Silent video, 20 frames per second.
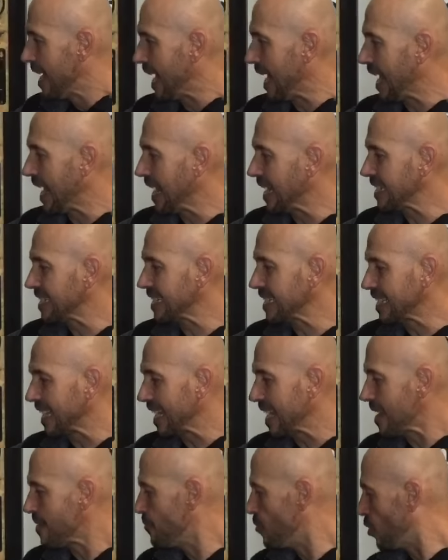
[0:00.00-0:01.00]
Eh, si
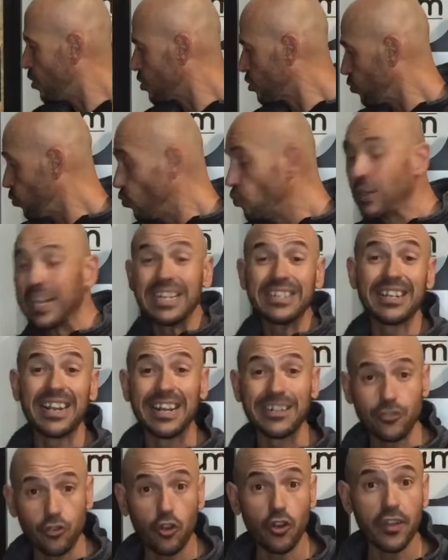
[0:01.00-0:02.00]
tenemos un
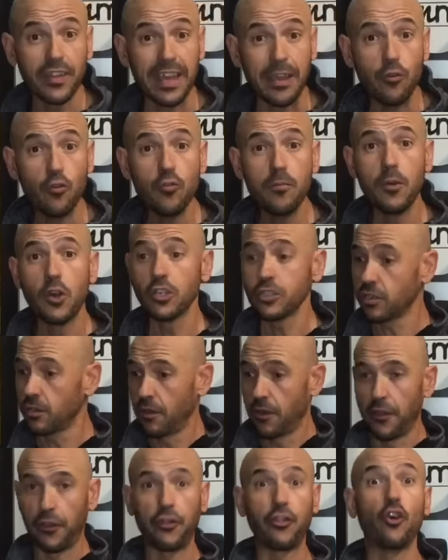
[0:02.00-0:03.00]
extractor de humos,
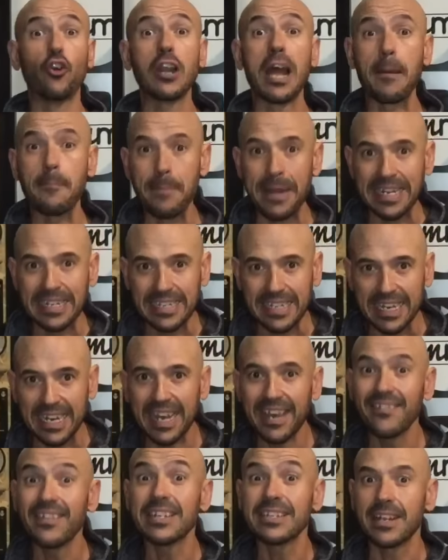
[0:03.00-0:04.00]
zonas
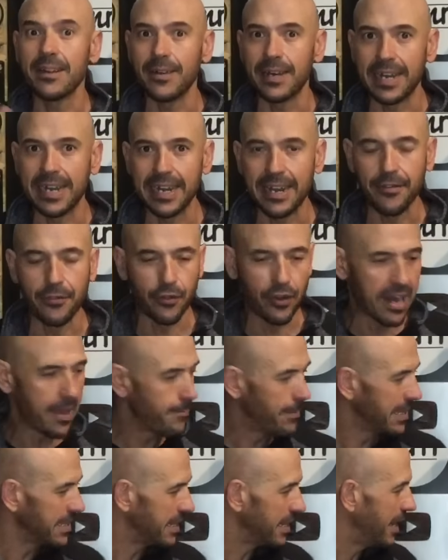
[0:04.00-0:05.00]
ventiladas, trabajar en
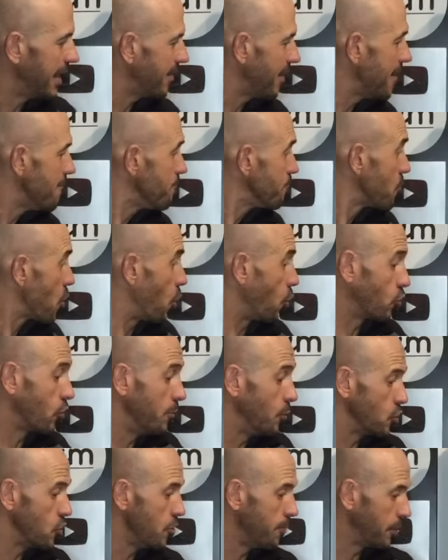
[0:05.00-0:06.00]
zonas ventiladas, o
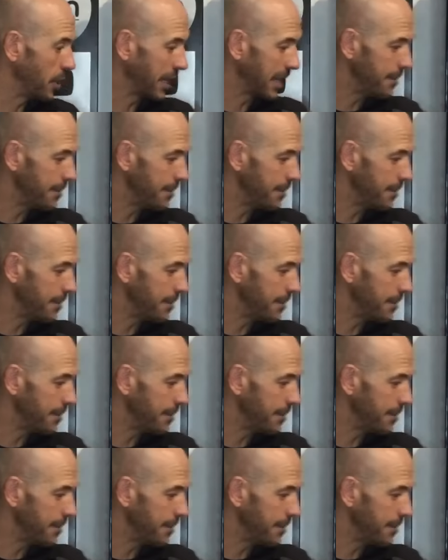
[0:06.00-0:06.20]
como yo, por